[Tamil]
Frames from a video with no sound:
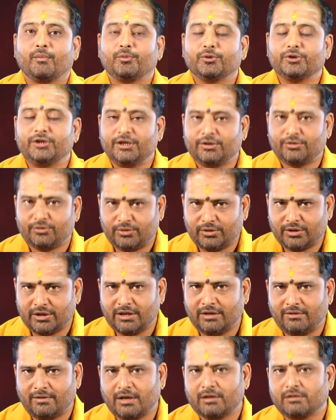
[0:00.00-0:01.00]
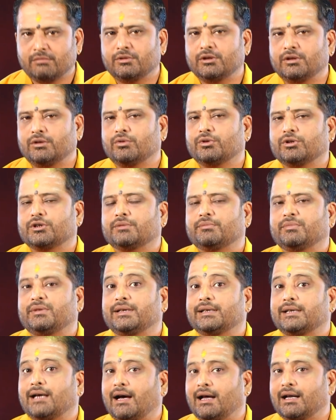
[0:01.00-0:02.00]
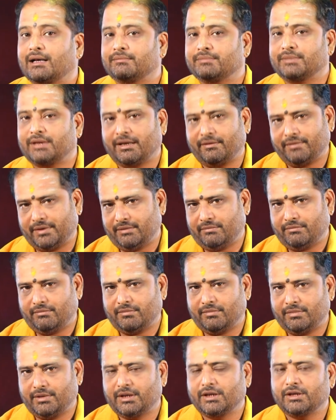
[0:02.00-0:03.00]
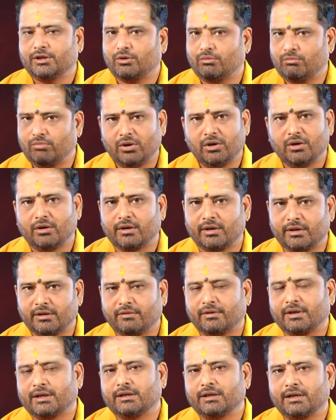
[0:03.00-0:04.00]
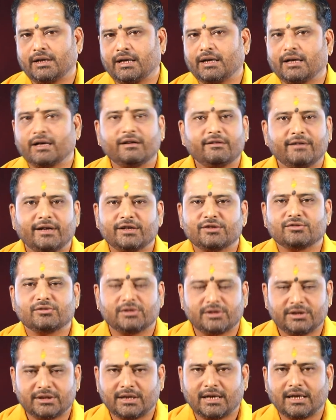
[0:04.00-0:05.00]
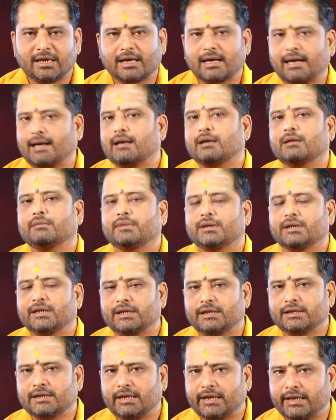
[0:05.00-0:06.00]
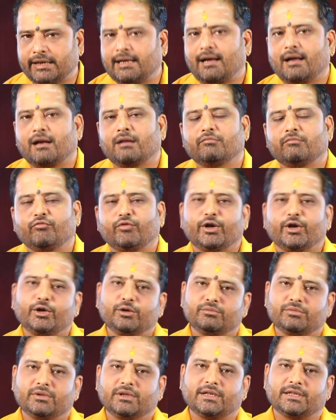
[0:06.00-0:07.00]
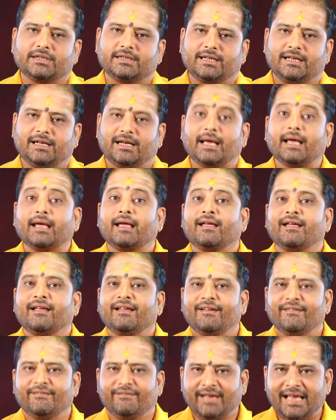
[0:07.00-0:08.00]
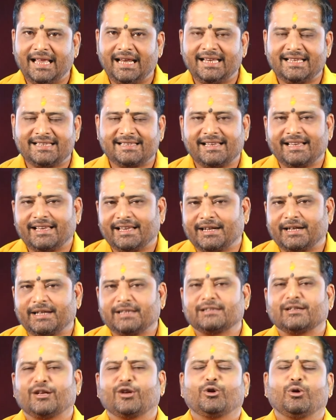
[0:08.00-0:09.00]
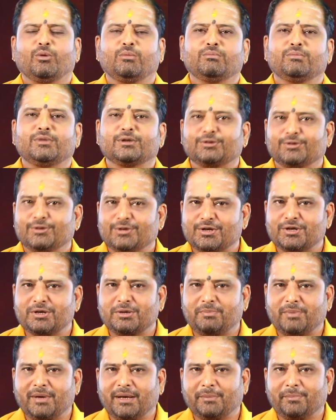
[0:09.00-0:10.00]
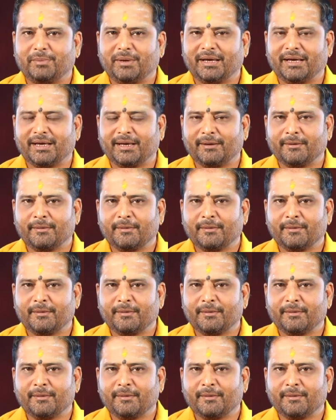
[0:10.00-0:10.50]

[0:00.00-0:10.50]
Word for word: புதிய சொத்துக்கள் வாங்கும்பொழுது கொஞ்சம் நிதானம் தேவை இது ரொம்ப இது வந்து ரெண்டு வாட்டி சொல்கிறதுக்கான காரணம் அந்த இடத்துல நிதானம் வேணுங்கிறதுனால வேலை செய்கிற இடத்துல ரொம்ப சுறுசுறுப்பாக இருப்பீங்க